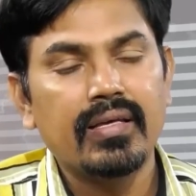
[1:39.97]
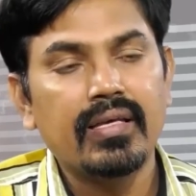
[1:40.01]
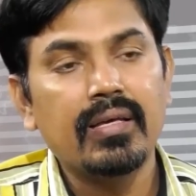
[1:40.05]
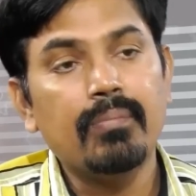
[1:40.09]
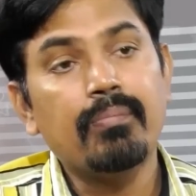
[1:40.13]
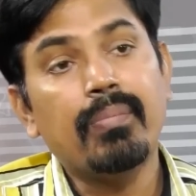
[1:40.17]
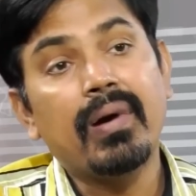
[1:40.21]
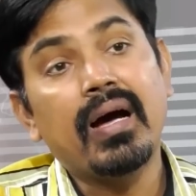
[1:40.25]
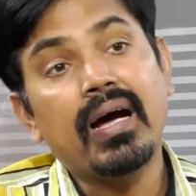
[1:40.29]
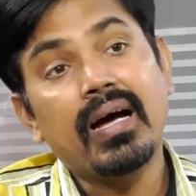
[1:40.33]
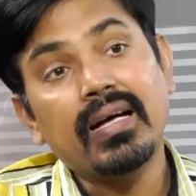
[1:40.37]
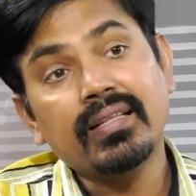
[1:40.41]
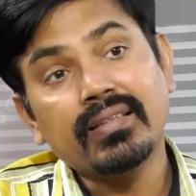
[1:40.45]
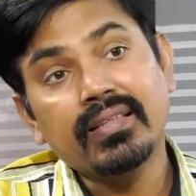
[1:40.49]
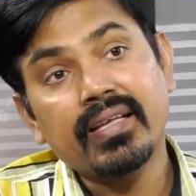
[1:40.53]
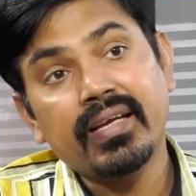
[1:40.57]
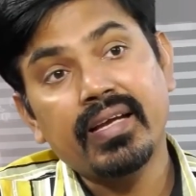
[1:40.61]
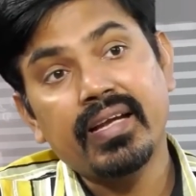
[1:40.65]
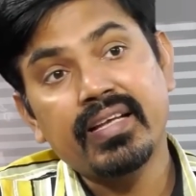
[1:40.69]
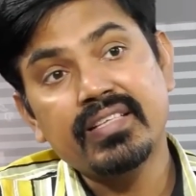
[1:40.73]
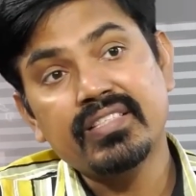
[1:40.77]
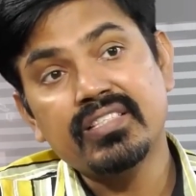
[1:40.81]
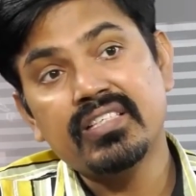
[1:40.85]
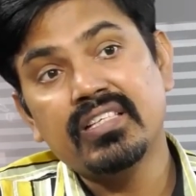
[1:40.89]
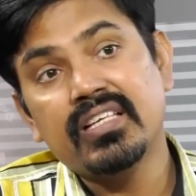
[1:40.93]
ఈ పాత
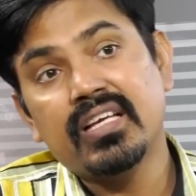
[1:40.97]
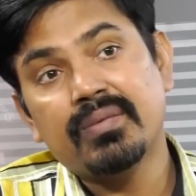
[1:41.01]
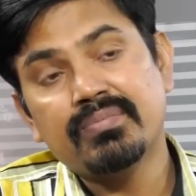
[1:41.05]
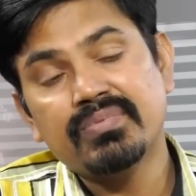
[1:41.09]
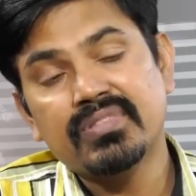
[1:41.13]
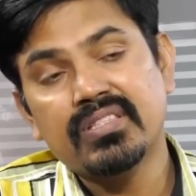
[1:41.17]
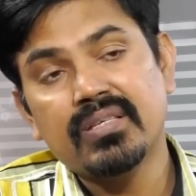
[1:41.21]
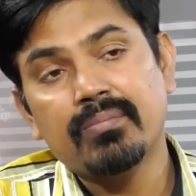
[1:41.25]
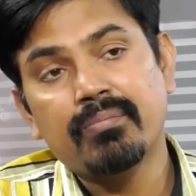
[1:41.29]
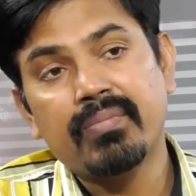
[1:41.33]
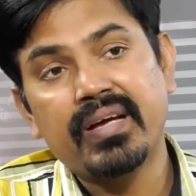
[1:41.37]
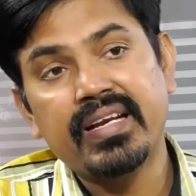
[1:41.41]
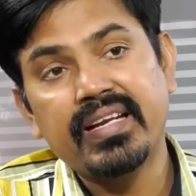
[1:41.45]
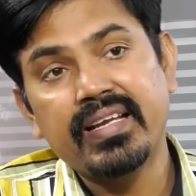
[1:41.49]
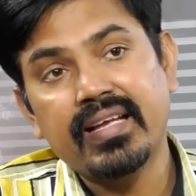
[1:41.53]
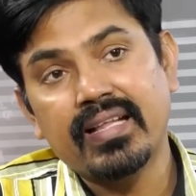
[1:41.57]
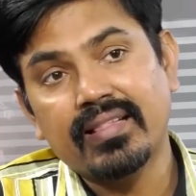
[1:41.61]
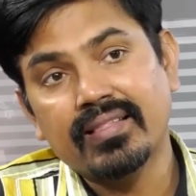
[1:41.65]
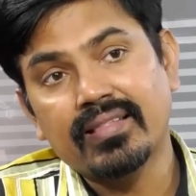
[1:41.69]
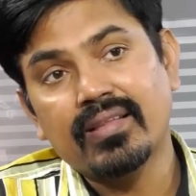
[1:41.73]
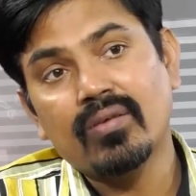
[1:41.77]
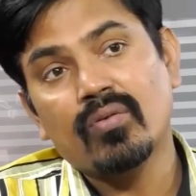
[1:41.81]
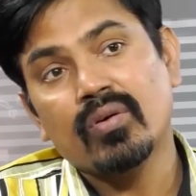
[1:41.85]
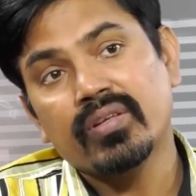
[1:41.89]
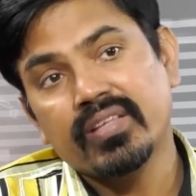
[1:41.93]
హెచ్డిఎఫ్సి మనీ
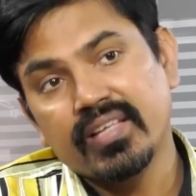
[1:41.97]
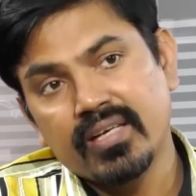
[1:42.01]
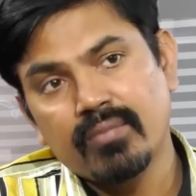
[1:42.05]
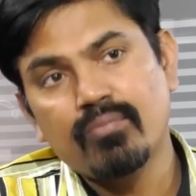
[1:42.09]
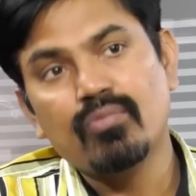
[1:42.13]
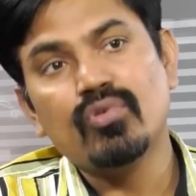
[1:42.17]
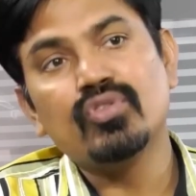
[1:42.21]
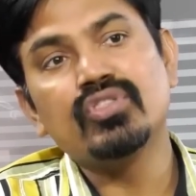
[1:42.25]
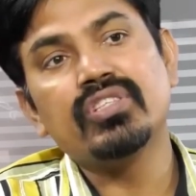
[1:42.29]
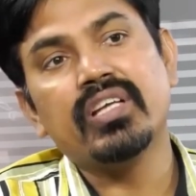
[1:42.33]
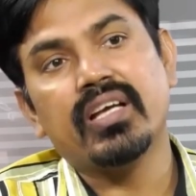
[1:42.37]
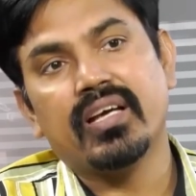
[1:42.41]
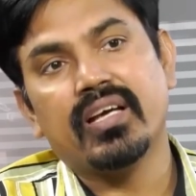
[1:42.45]
అంతా కూడా దీన్ని మూవ్